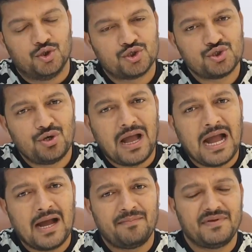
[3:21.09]
दोस्तों
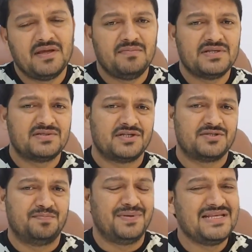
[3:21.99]
आप ये
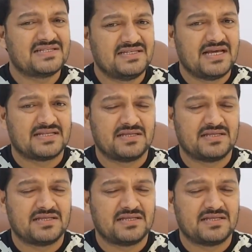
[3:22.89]
बिजनेस बीस